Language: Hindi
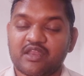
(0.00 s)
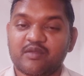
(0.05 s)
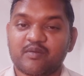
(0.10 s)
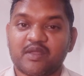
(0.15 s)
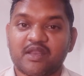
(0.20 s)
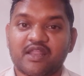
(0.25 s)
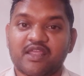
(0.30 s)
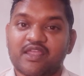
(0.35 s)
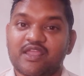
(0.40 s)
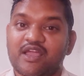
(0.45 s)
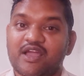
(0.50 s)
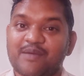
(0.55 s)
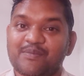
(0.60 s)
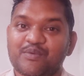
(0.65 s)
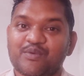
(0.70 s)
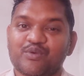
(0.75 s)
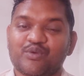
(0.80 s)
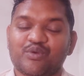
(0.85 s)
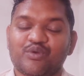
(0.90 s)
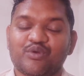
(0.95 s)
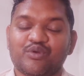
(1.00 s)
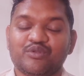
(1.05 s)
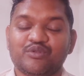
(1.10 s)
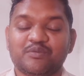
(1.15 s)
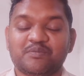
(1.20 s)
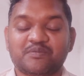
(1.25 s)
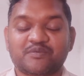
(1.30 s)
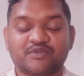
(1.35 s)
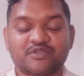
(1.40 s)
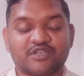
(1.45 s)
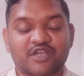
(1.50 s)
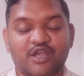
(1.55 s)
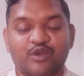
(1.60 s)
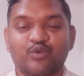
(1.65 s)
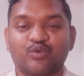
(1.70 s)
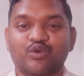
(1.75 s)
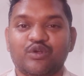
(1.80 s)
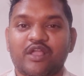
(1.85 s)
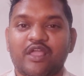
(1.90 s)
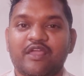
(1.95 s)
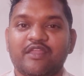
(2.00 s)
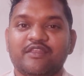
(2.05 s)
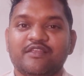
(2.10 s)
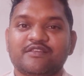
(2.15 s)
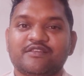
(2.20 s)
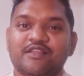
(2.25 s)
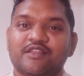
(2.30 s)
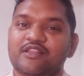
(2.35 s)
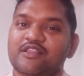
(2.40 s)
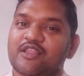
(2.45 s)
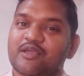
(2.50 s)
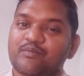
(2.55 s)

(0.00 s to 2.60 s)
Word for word: रहने वाला है आप लोगों को जब चालू होगा एरिएशन